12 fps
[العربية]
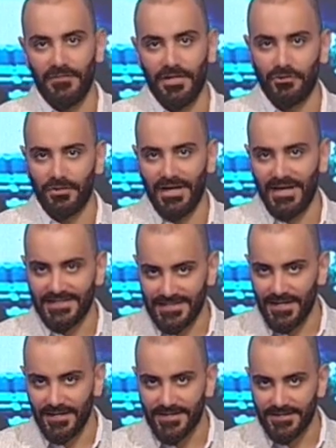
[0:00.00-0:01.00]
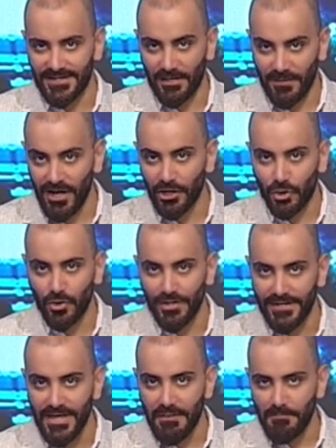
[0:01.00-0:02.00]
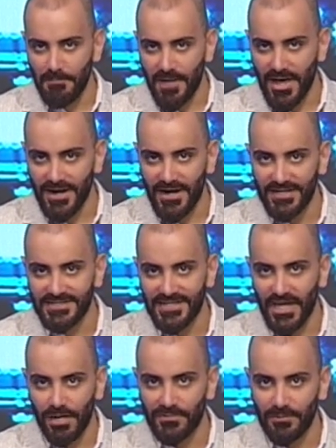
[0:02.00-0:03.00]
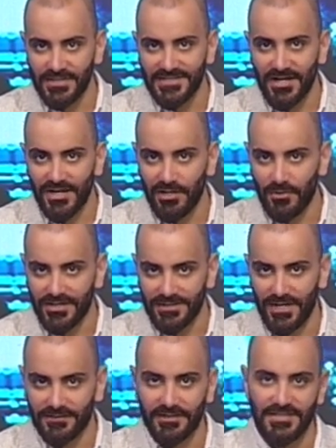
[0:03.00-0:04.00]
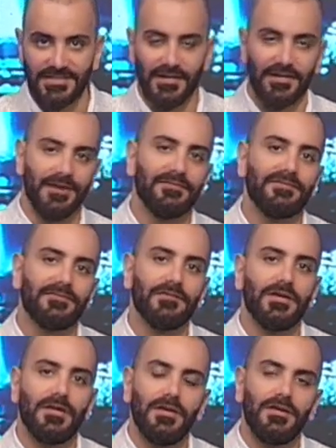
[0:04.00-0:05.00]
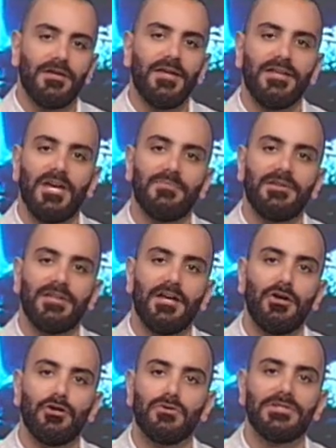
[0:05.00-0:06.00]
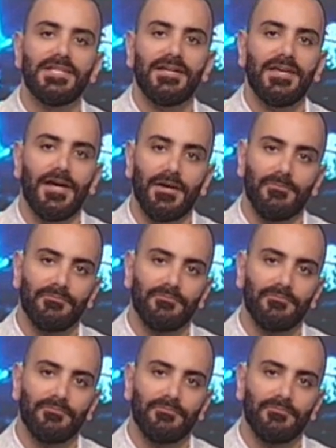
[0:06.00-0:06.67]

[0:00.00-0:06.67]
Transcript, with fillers: لانه الاعذار تبعكم ما رح تسحبنا مصاري وقت يعطل الصراف نحن بدنا حلول سريعه